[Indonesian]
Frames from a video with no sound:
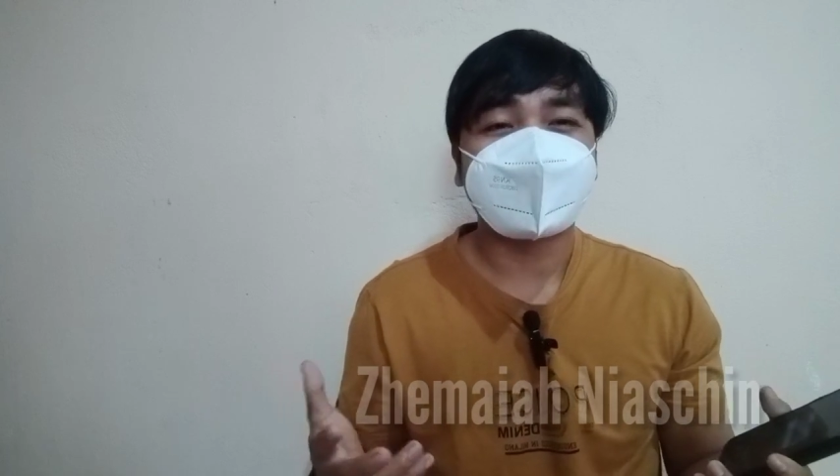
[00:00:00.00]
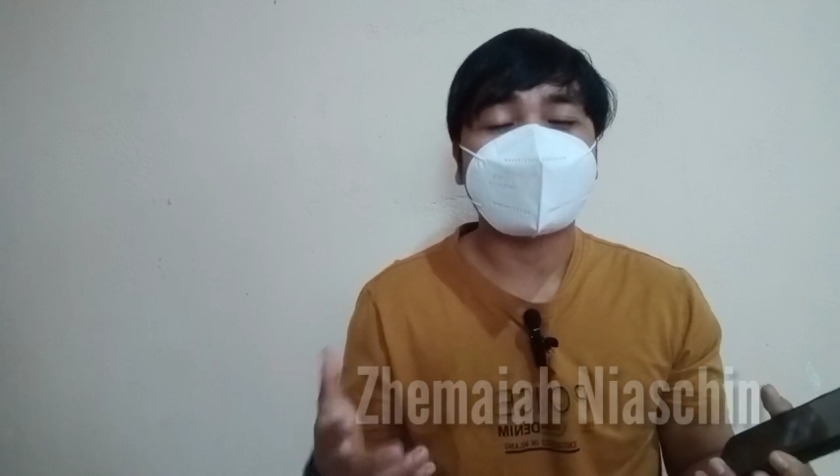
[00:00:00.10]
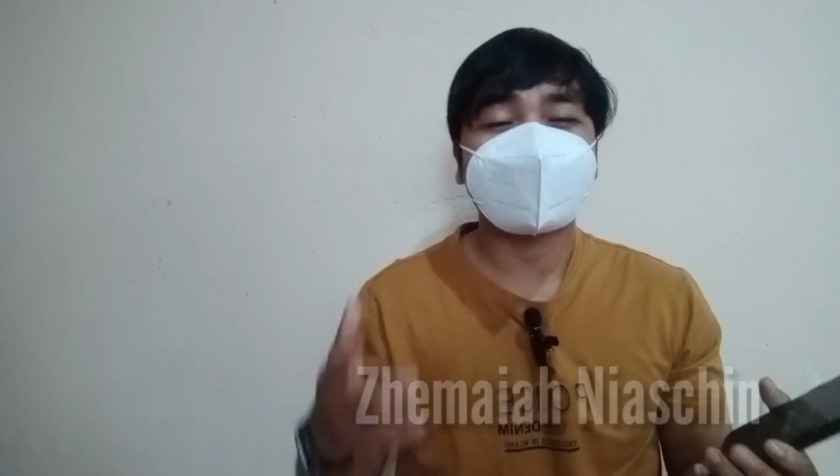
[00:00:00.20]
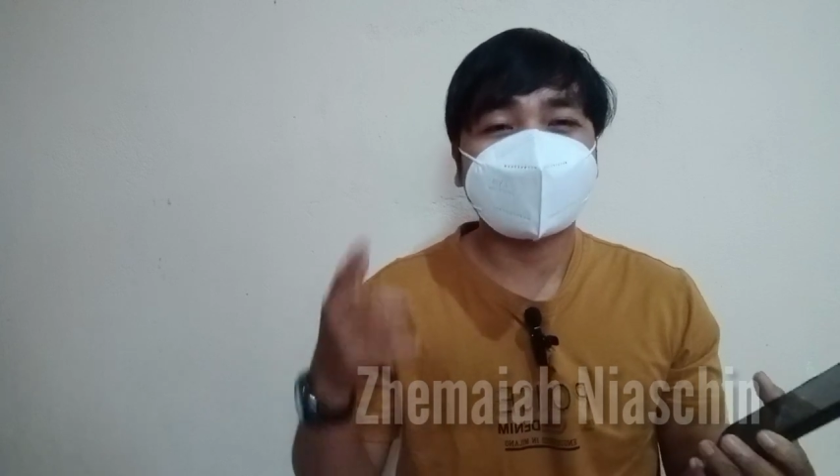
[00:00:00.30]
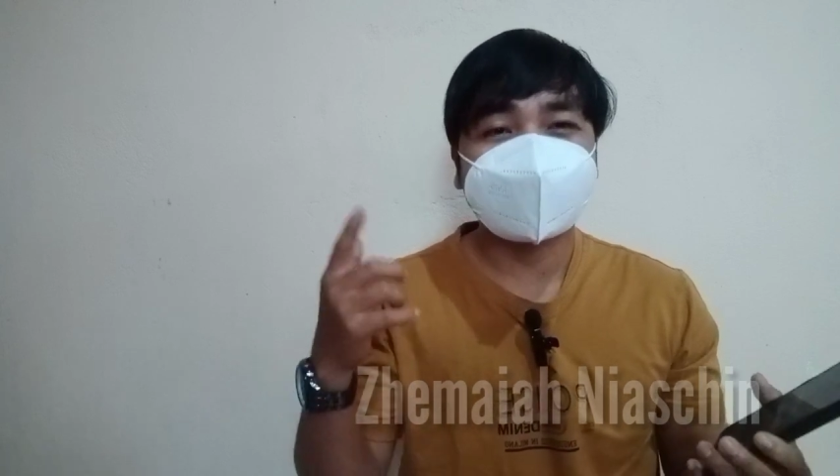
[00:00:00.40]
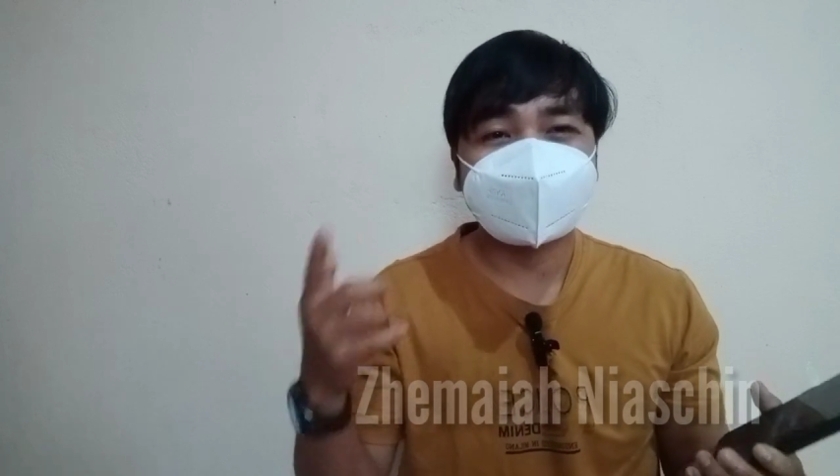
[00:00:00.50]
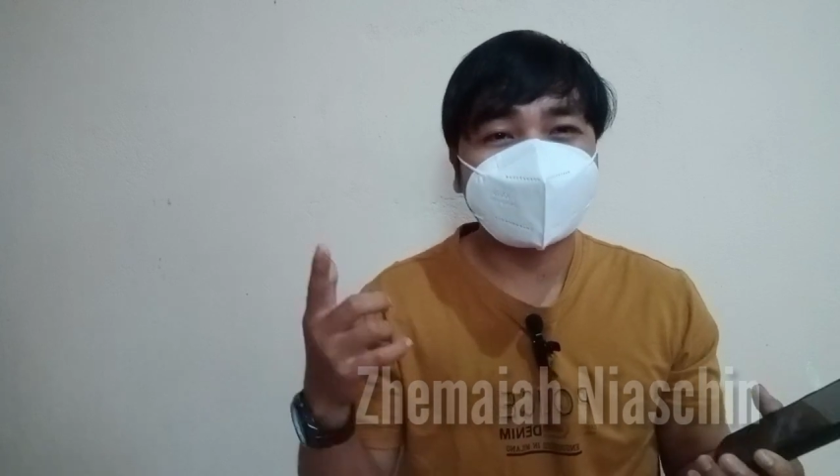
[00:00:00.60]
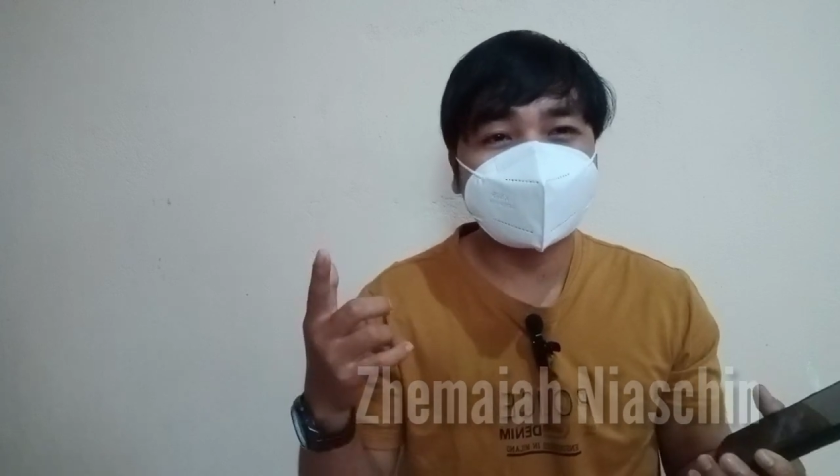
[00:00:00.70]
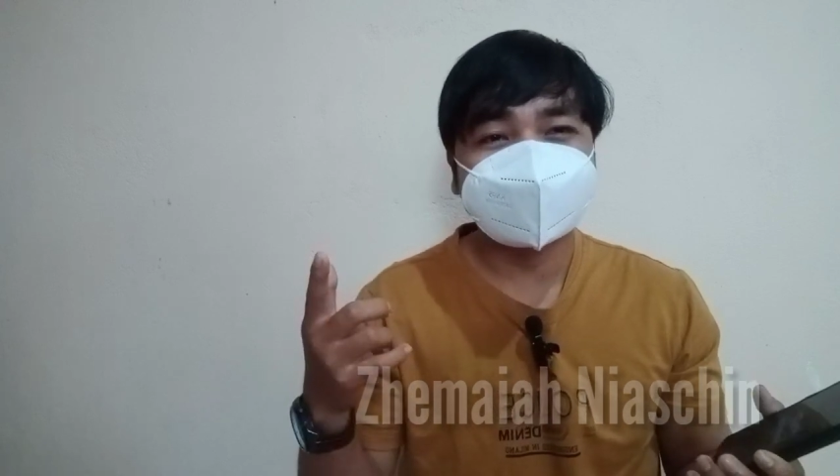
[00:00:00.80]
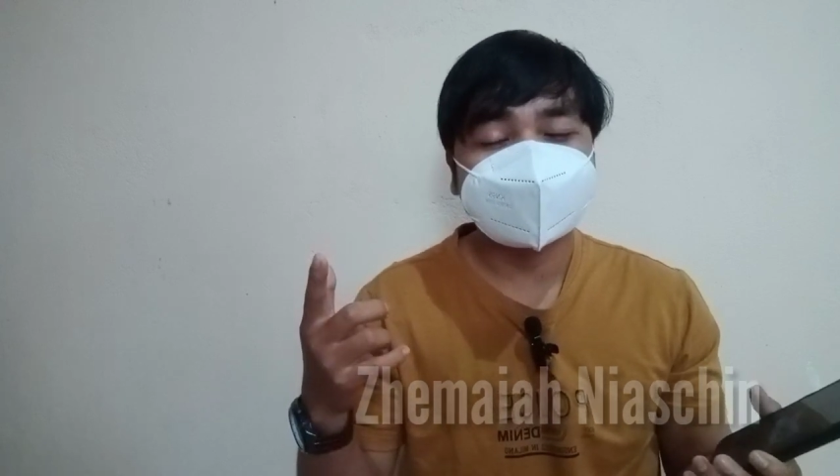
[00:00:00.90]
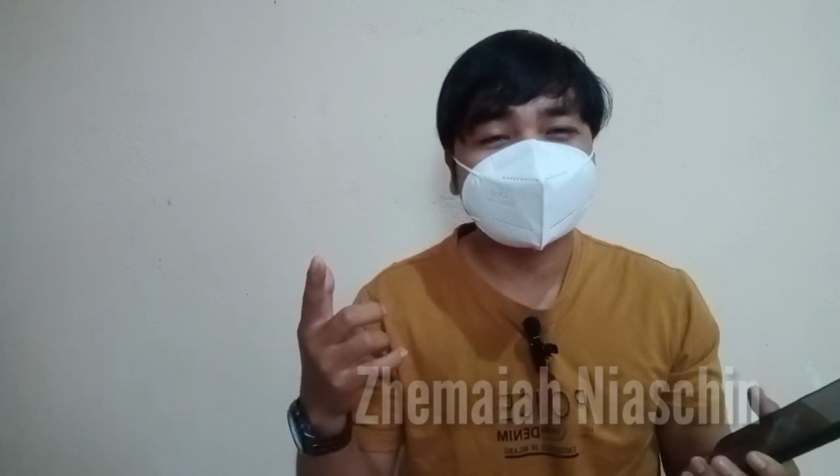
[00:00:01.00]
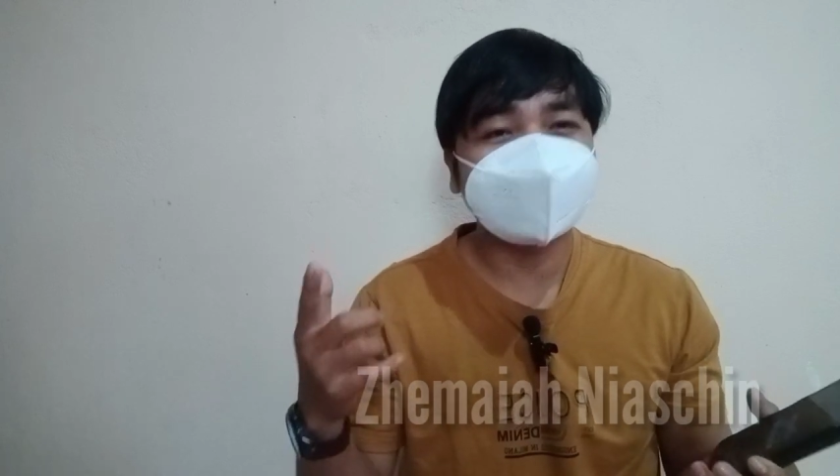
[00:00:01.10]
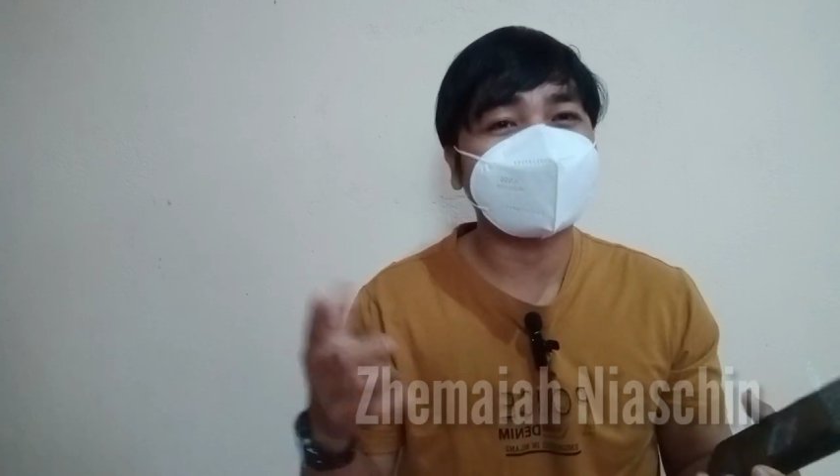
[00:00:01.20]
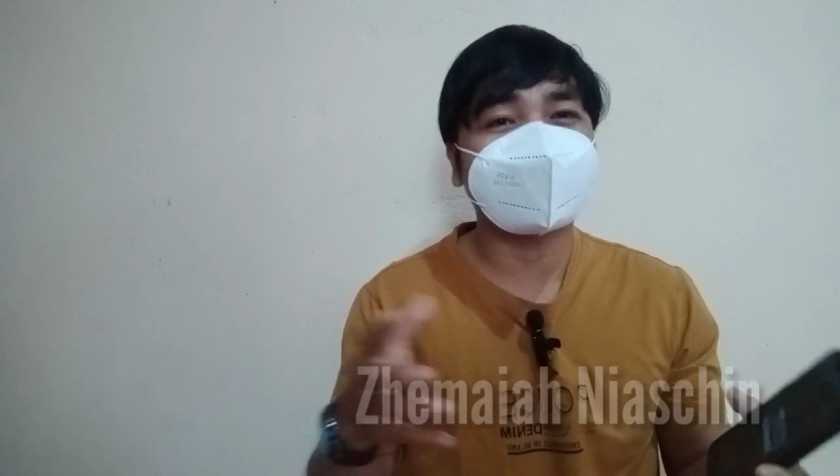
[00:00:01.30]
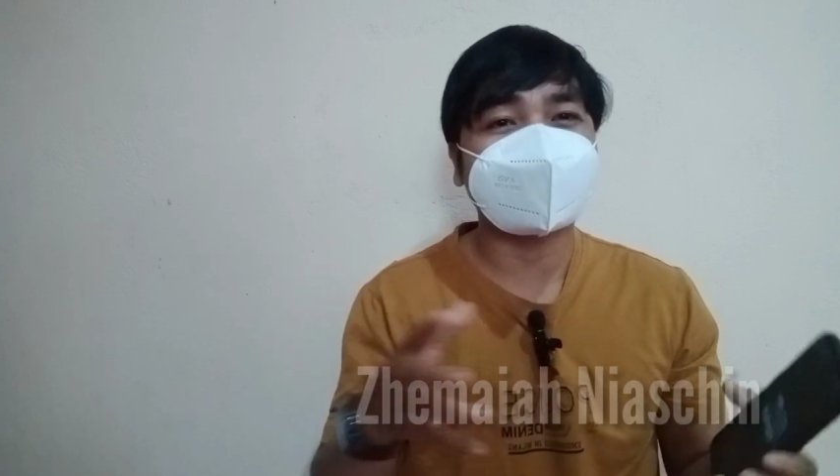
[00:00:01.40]
baru lahir kemarin,
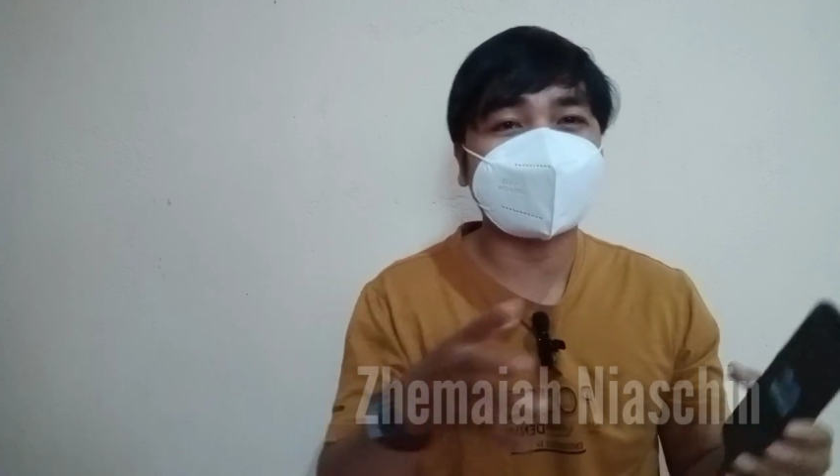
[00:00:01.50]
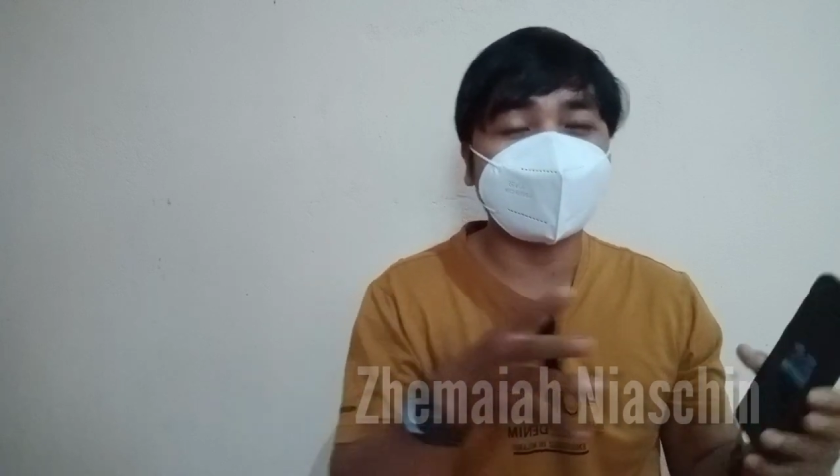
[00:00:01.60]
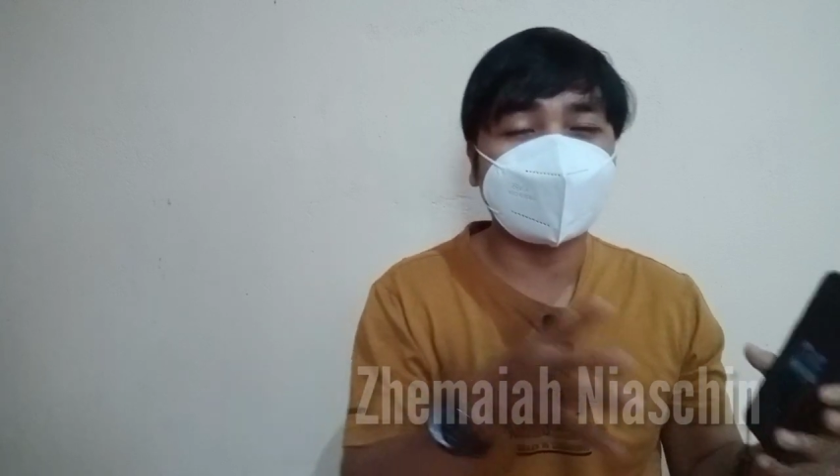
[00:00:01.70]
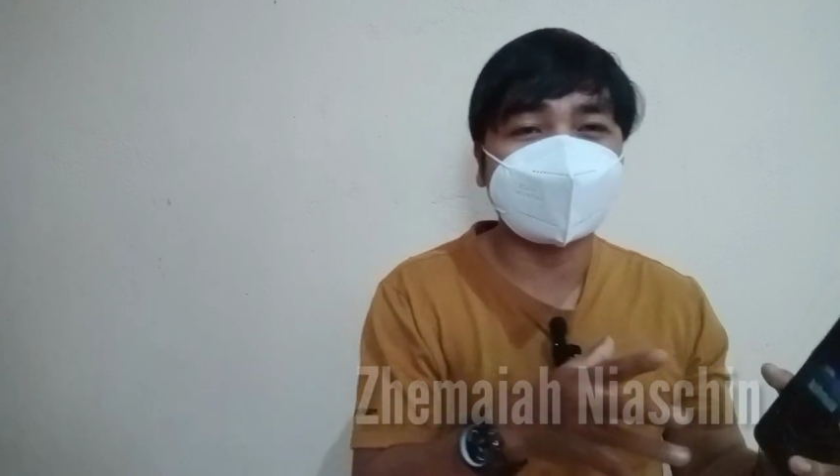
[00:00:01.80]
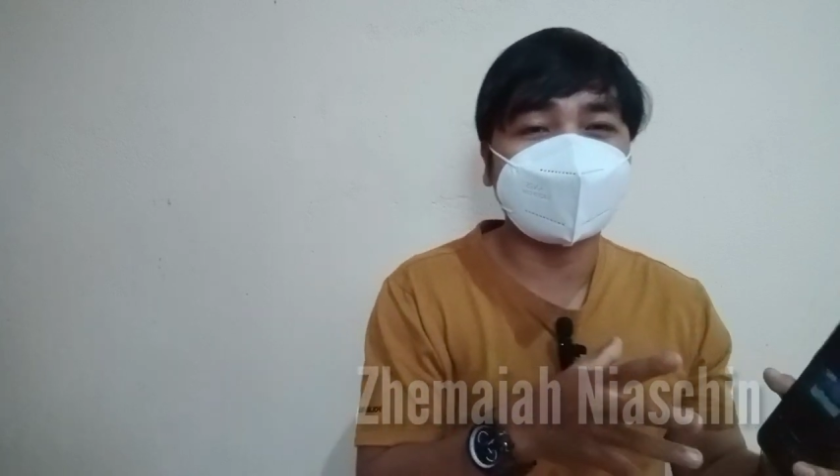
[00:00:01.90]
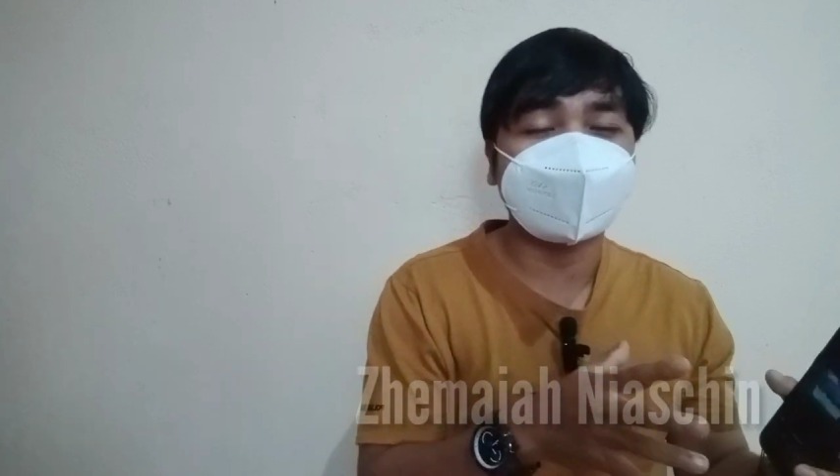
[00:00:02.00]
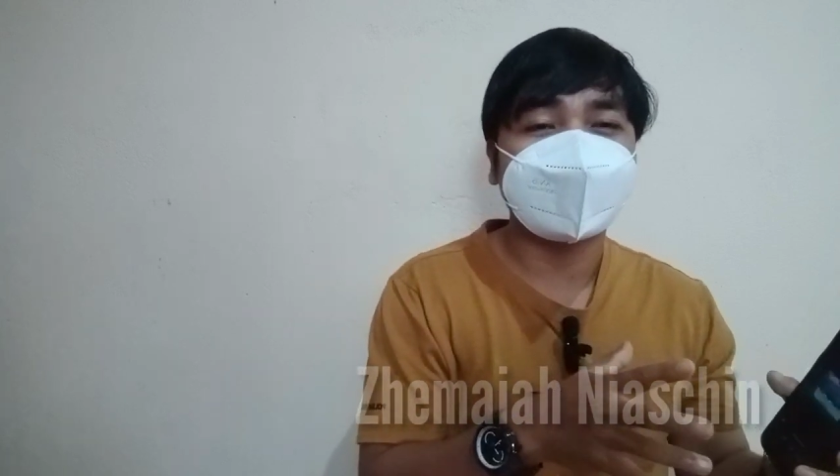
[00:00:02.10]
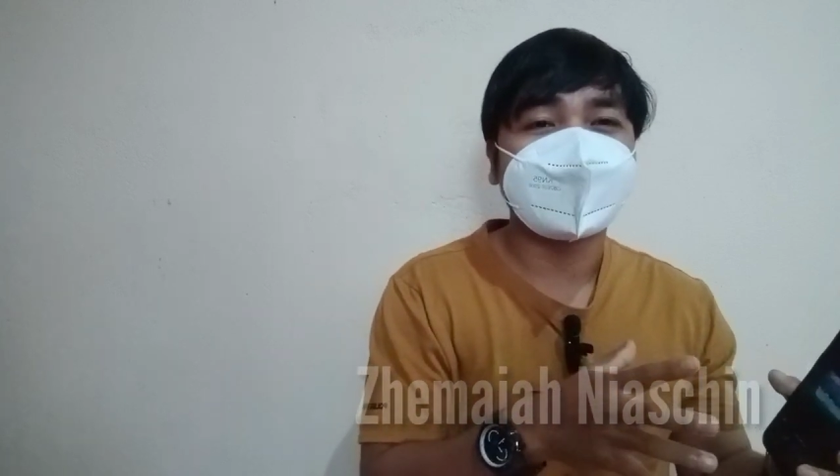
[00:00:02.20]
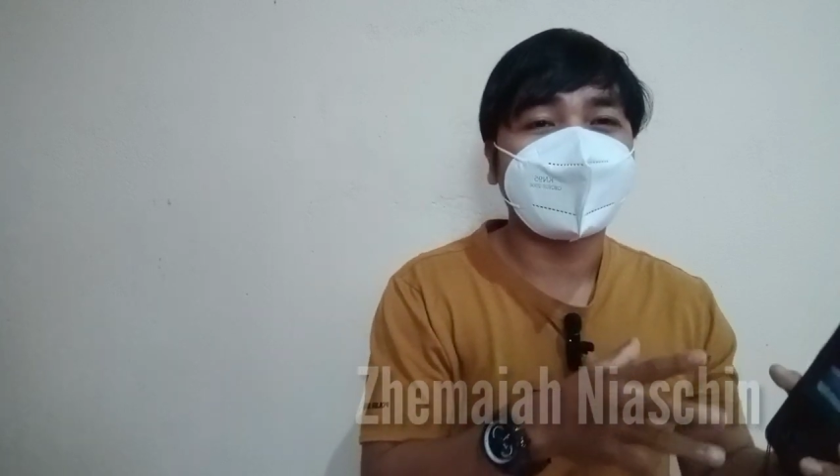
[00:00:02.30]
tidak pernah ada